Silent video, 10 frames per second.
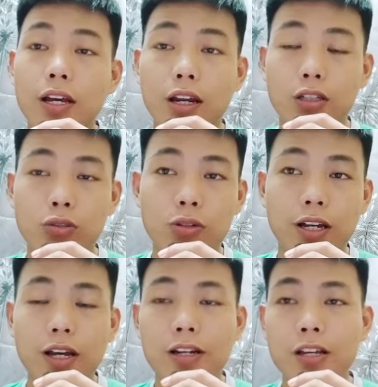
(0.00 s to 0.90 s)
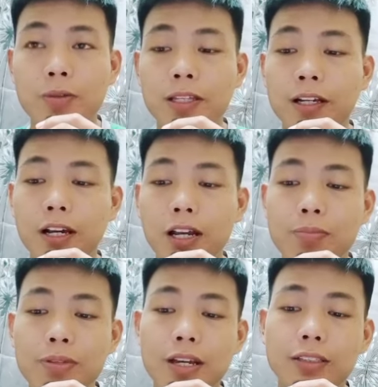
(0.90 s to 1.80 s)
dan juga dia menyatakan
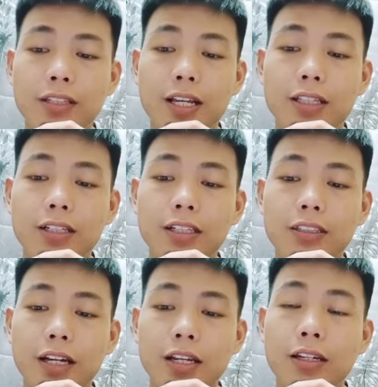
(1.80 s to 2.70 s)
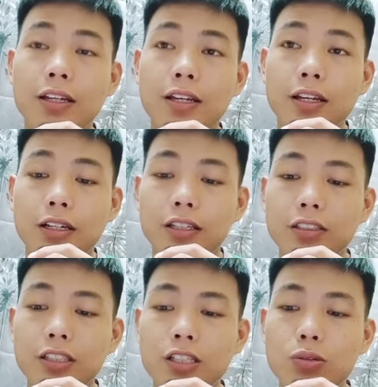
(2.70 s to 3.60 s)
biar saya tegaskan di
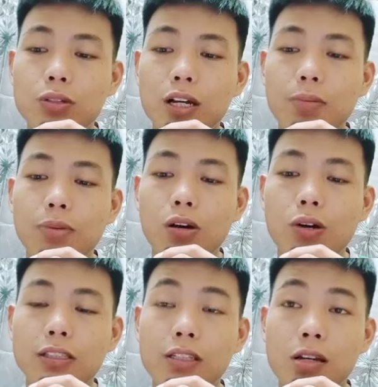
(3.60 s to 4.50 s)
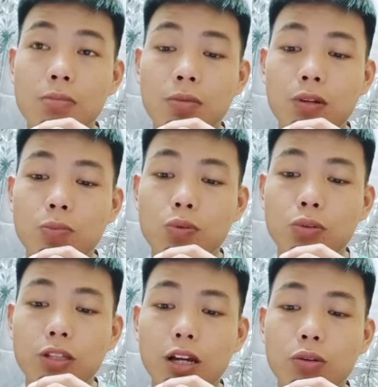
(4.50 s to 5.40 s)
sini juga bahwa selama
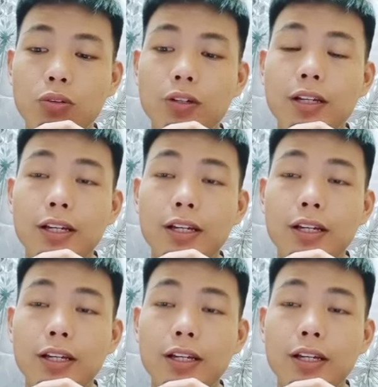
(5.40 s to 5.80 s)
berpuluh tahun